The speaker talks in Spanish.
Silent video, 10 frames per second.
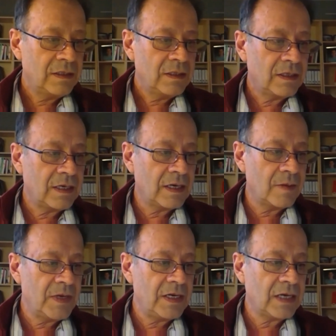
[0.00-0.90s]
que en
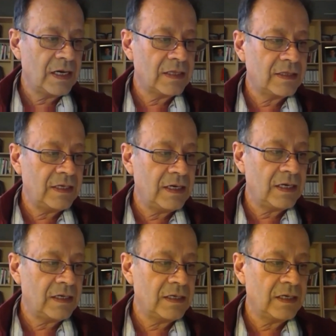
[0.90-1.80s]
América
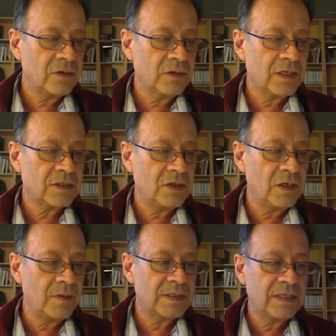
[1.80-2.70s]
Latina la contracción
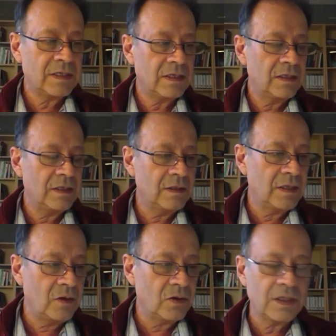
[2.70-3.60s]
iba a ser
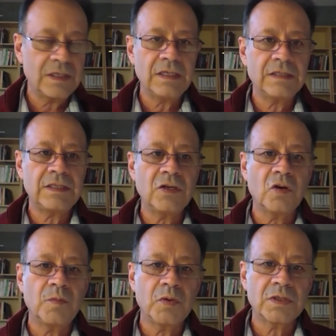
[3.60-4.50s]
del orden de
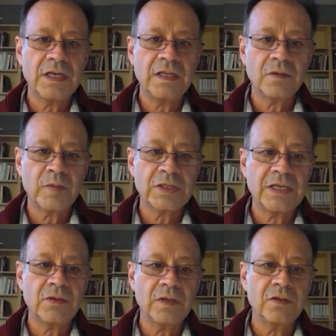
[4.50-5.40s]
5% por
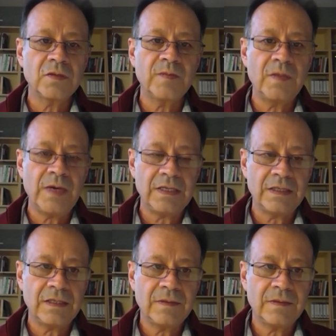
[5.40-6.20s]
ciento en 2020.